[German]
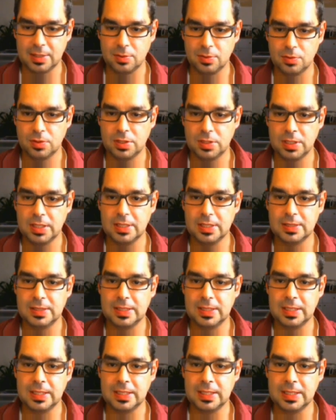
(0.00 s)
ran und hier
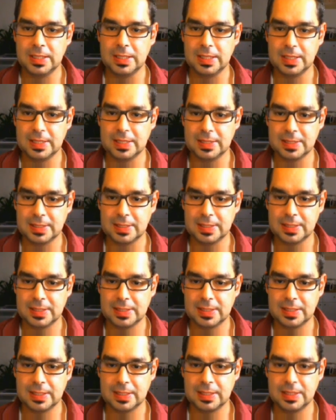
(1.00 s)
seht ihr
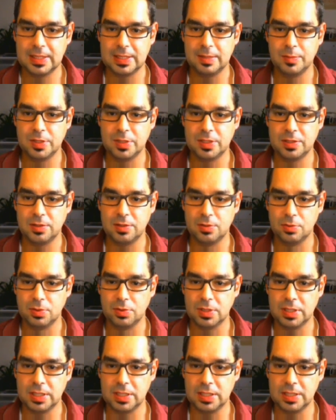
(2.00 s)
jetzt äh, die
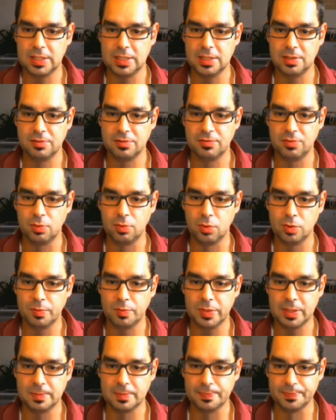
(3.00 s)
Mission, die ich hier
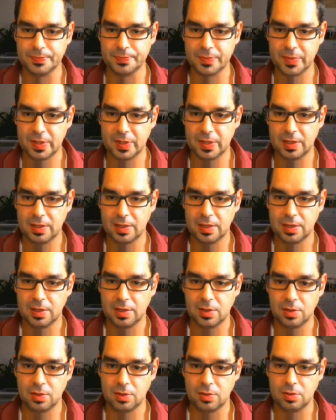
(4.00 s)
geflogen bin.
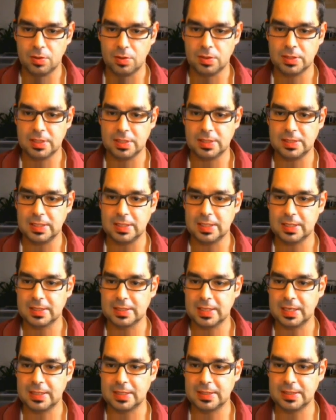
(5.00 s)
Und ihr seht,
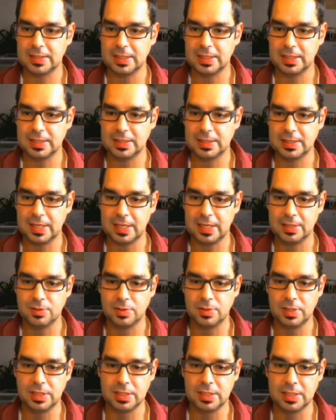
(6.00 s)
das Ganze ist
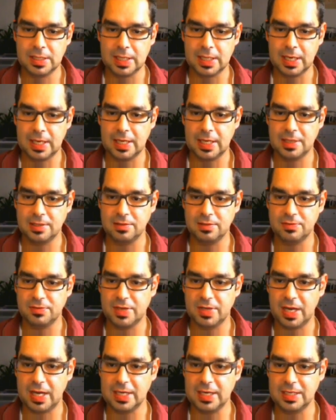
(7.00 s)
also hier
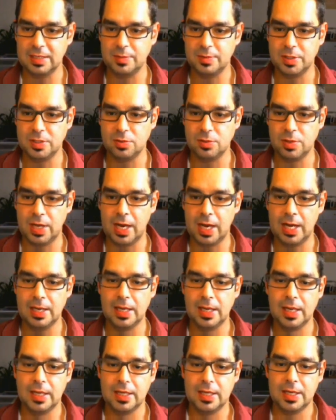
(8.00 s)
relativ
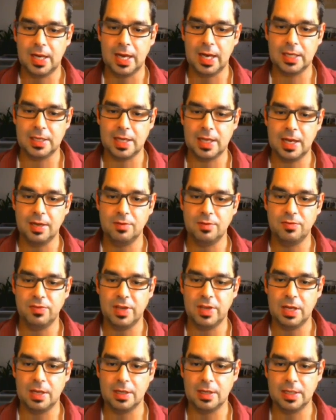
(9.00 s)
dreidimensional. Einen kleinen
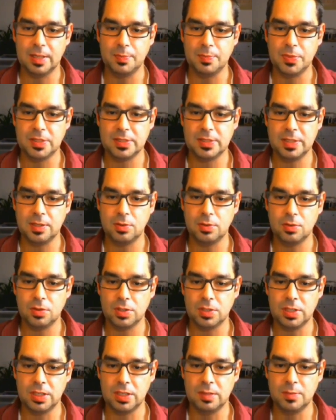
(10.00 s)
Fehler gibt es hier
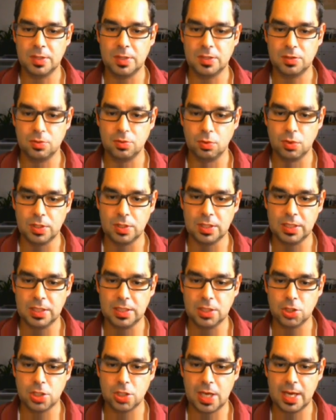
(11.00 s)
noch. Die Missionen,
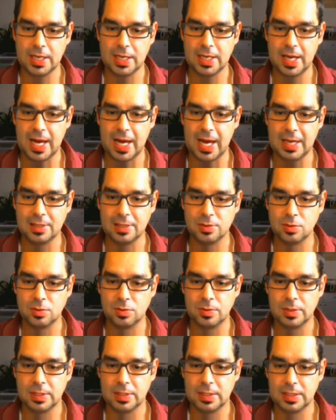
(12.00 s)
die scheinen alle
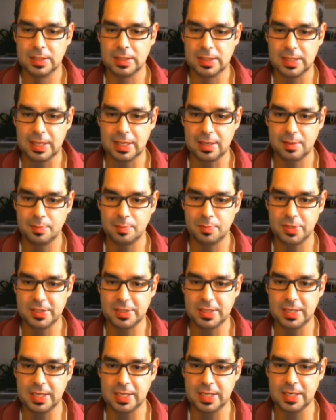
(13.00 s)
so ja, ein
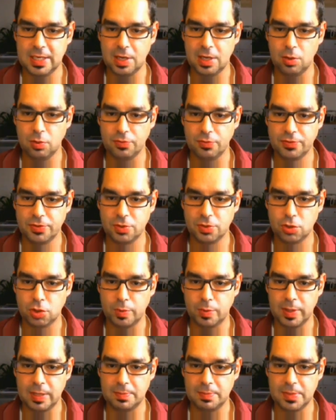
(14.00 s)
bisschen in der Luft zu
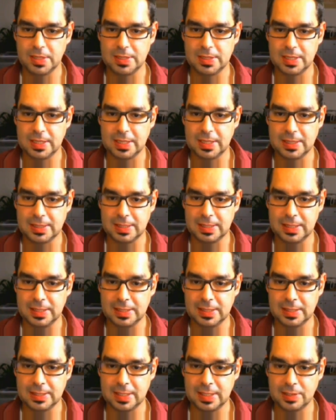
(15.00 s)
schweben. Ihr seht das
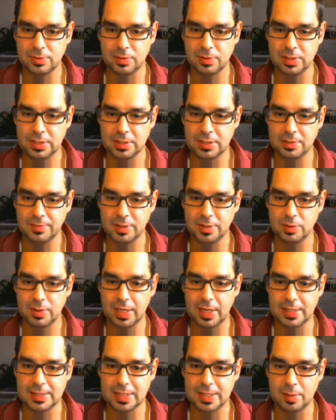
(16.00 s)
hier, die sind also nicht irgendwie so
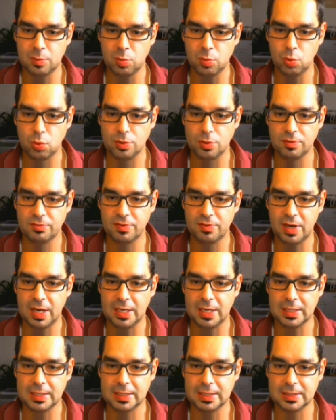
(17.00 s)
ganz am Boden
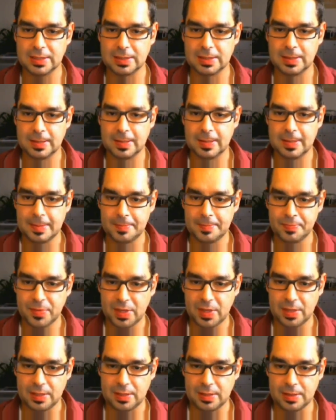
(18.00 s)
verankert.
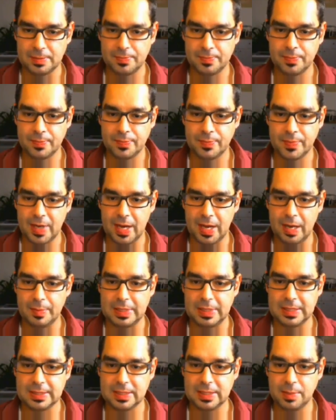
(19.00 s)
Ähm,
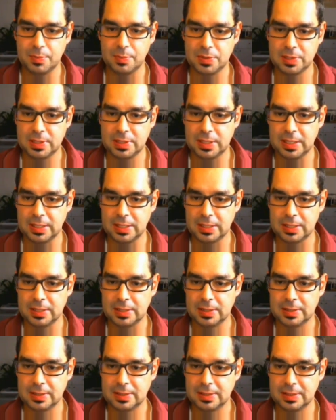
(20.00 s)
aber es gibt
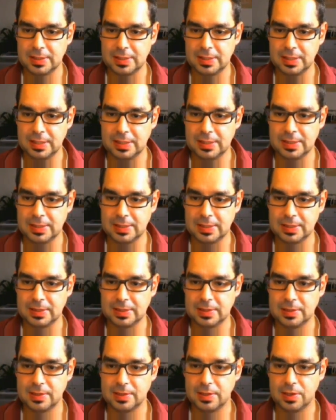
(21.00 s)
hier
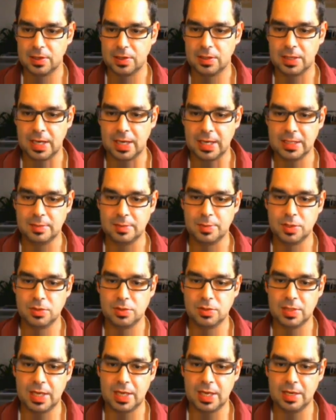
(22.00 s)
diese
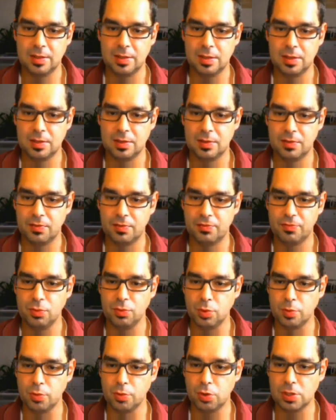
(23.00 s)
dreidimensionale
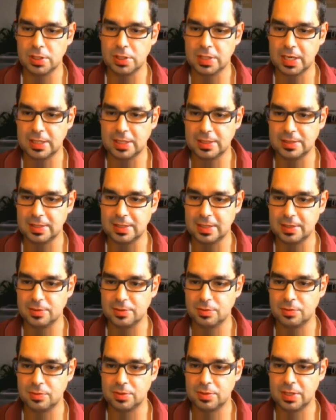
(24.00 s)
Flugmöglichkeit. Ihr seht
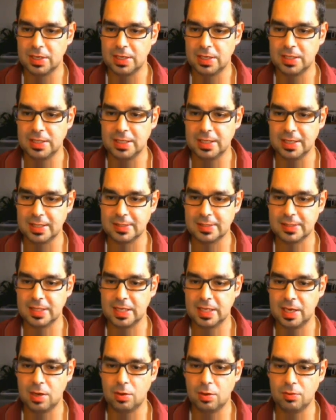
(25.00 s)
also hier ganz
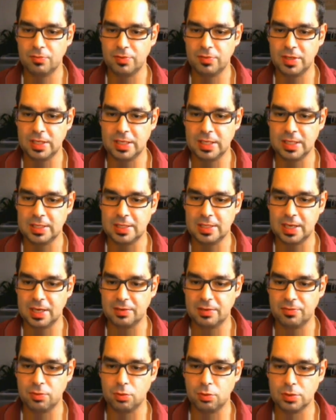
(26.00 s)
genau, wie ihr da
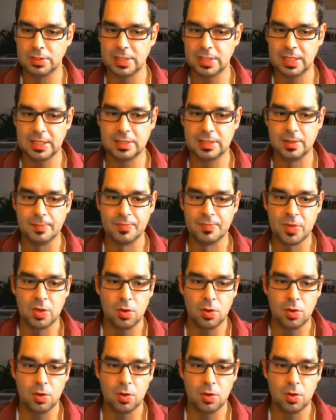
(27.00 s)
geflogen seid.